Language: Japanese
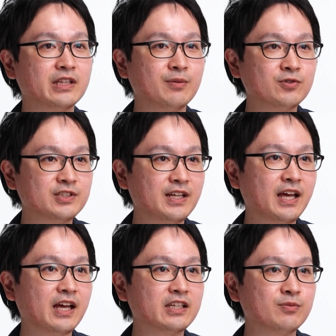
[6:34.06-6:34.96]
手持ち
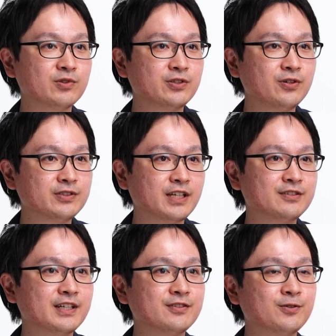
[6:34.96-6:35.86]
で気持ちよく
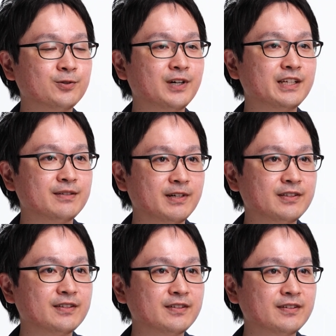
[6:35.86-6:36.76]
撮影することができま
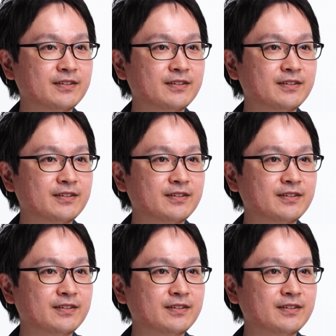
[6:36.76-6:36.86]
す